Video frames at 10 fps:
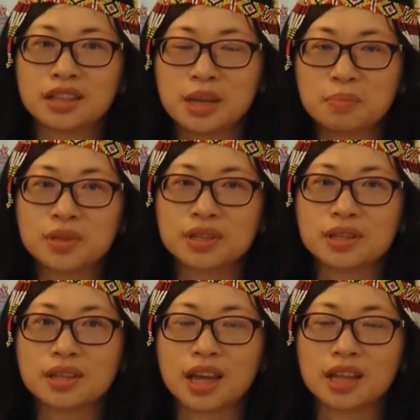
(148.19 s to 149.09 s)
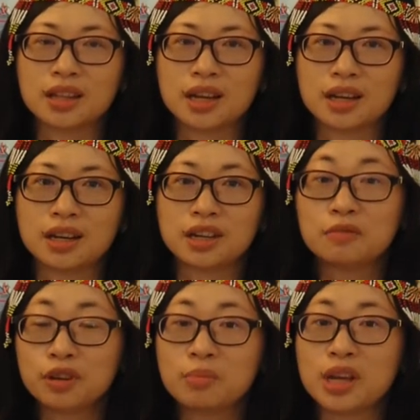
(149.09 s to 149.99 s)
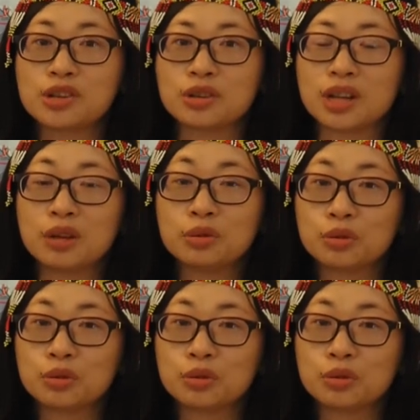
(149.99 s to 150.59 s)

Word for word: tips and uh, information how